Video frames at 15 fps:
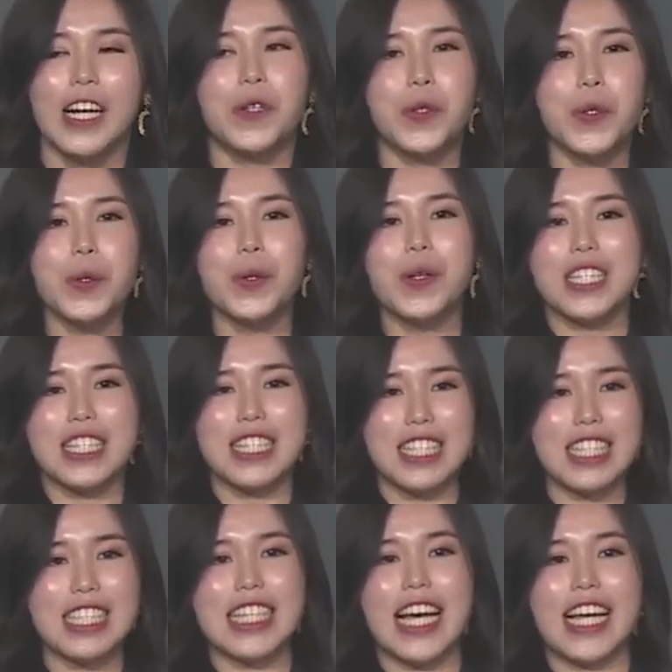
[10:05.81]
如果
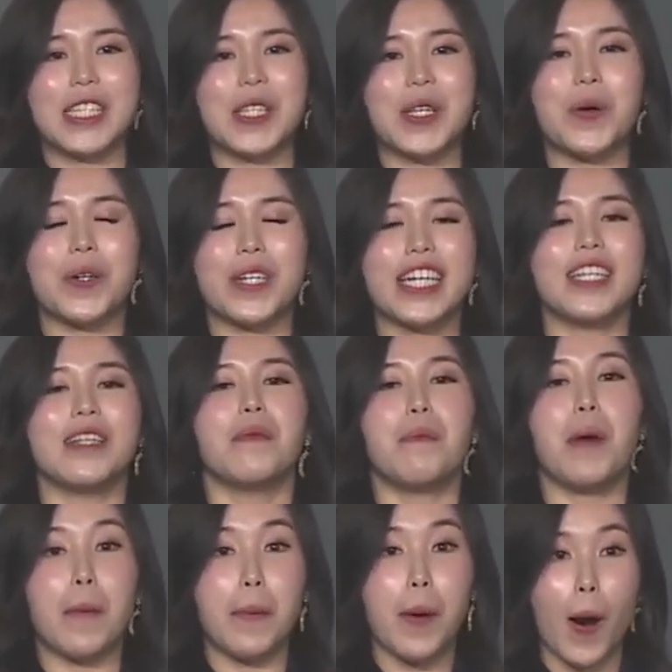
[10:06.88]
之前你有跟
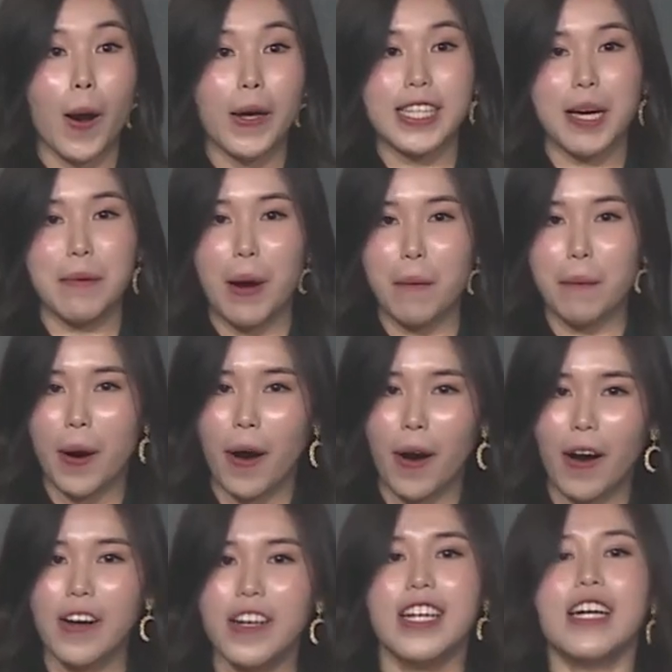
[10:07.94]
婆婆、你的婆
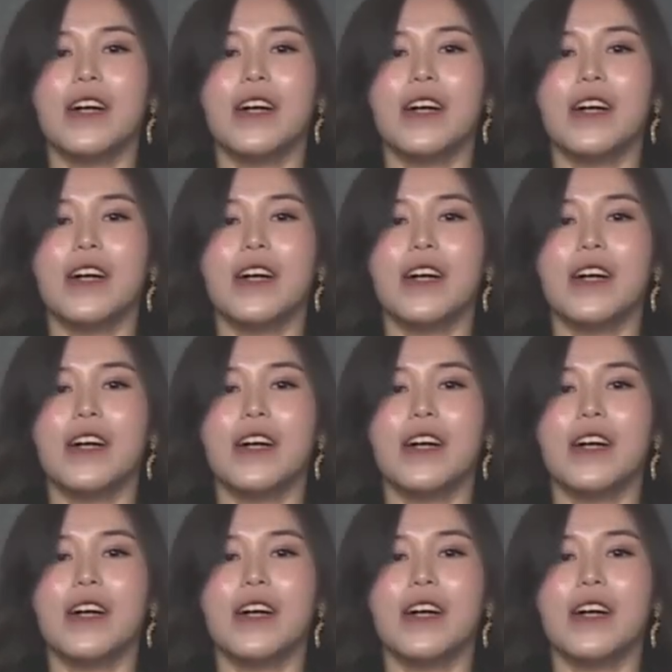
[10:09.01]
婆，